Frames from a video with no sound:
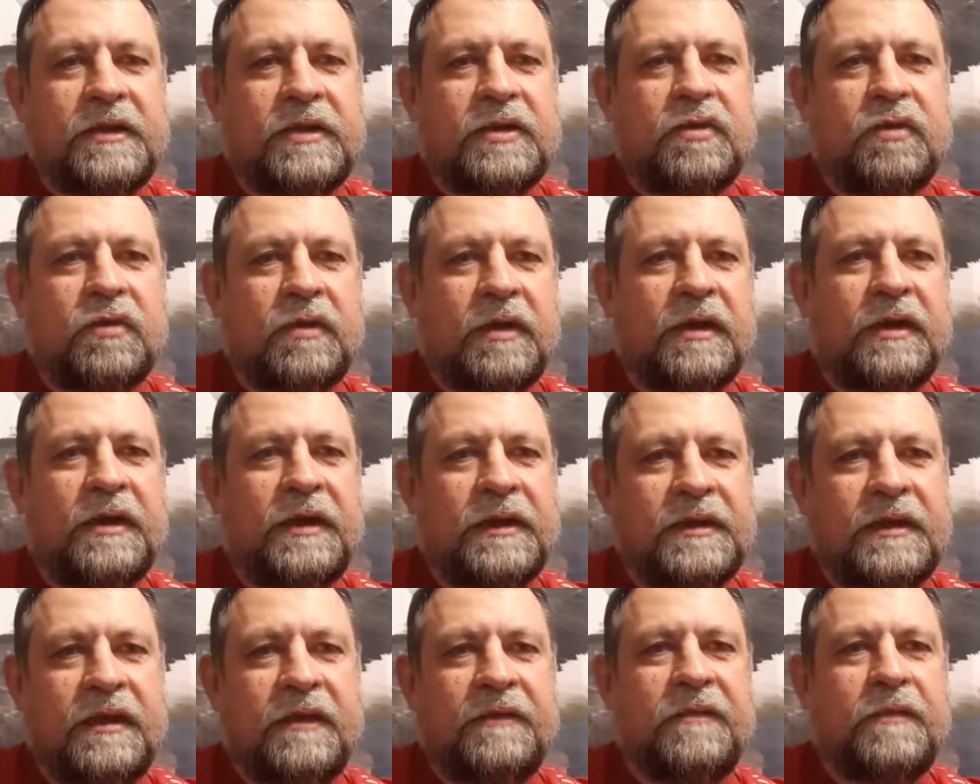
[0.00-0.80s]
суток,
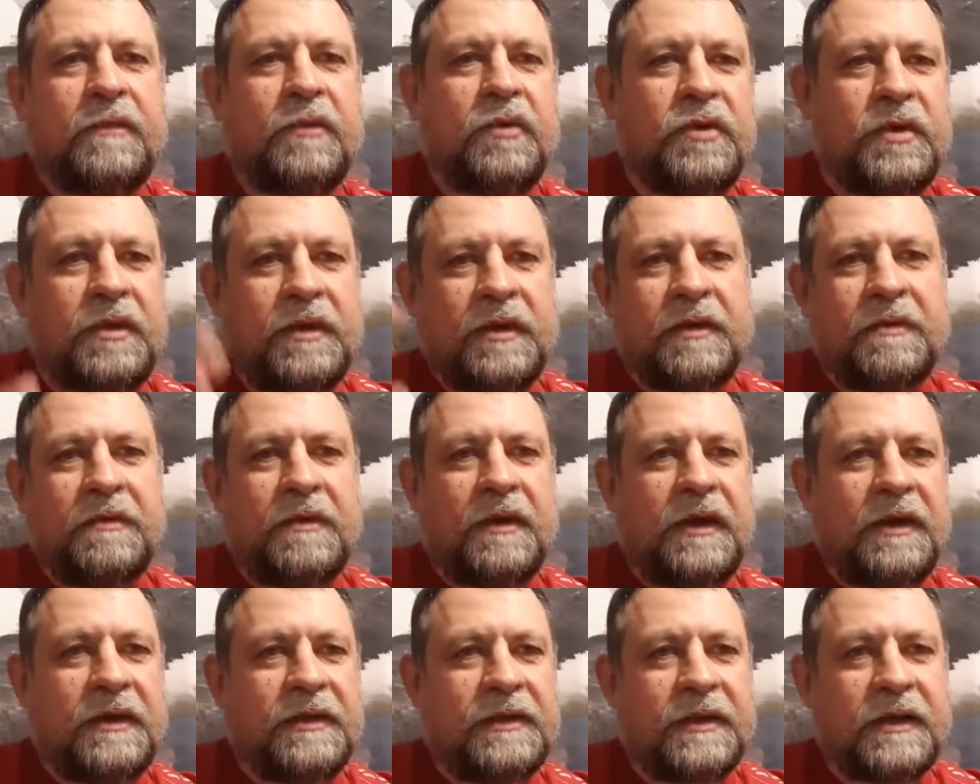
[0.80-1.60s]
если вы будете
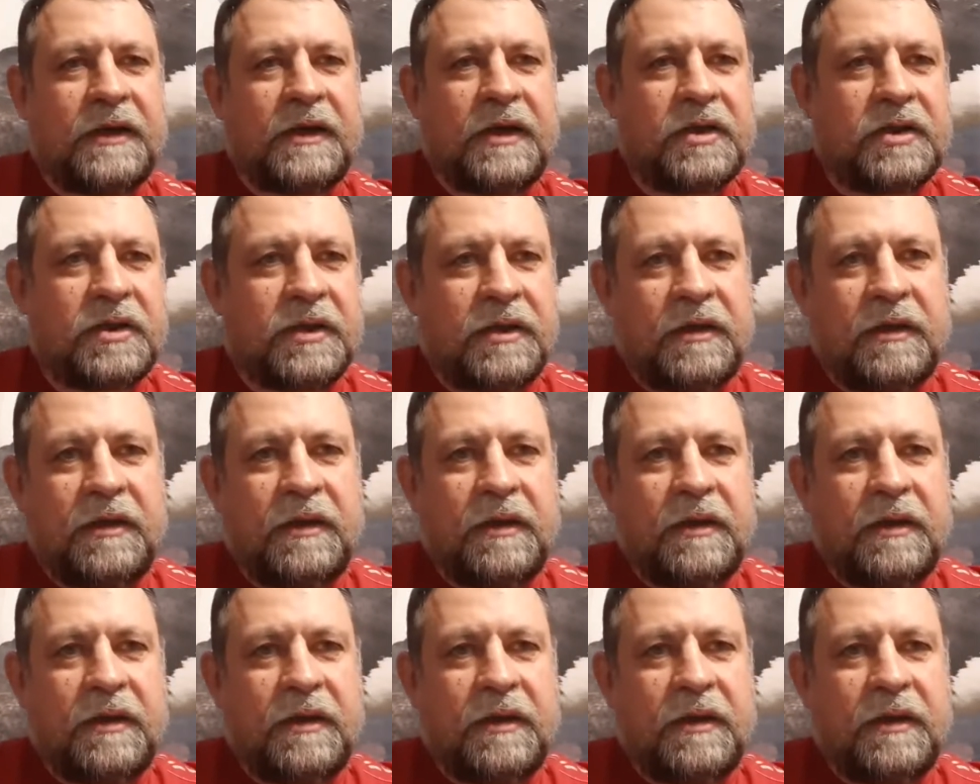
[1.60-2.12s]
молиться каждый